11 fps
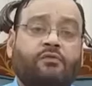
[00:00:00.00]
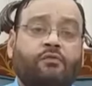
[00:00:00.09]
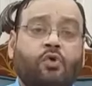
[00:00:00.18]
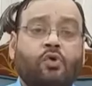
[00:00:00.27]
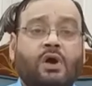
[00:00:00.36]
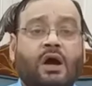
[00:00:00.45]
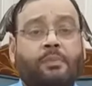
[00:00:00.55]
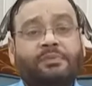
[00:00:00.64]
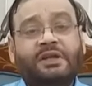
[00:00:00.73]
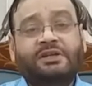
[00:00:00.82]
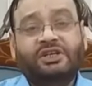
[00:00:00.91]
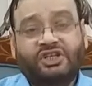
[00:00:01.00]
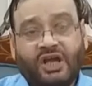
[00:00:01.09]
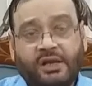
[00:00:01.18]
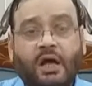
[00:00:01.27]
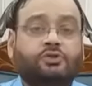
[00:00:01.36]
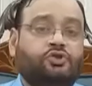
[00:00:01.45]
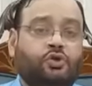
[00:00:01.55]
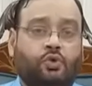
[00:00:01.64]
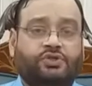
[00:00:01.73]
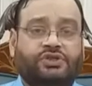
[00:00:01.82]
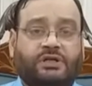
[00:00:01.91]
वो अपने निशानात
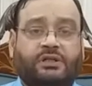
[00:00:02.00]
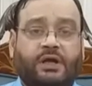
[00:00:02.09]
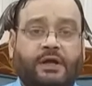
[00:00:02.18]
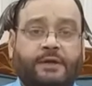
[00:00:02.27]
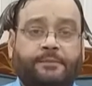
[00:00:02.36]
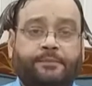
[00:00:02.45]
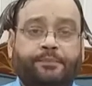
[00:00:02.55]
छोड़ सकता है